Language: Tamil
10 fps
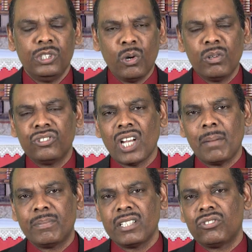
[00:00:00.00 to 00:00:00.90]
ஜோன்
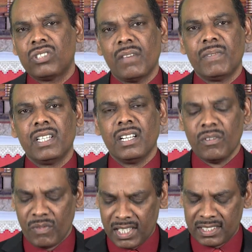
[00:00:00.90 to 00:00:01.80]
சாப்டர் செவன்
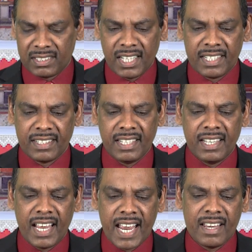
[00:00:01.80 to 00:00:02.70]
வேர்ட்ஸ் தேர்ட்டி
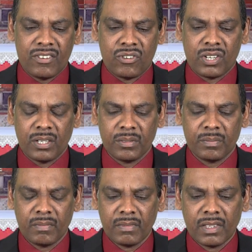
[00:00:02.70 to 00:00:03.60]
எயிட்
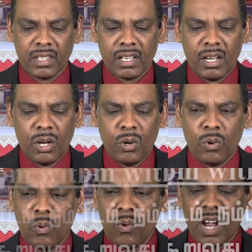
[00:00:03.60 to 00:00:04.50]
ஹூ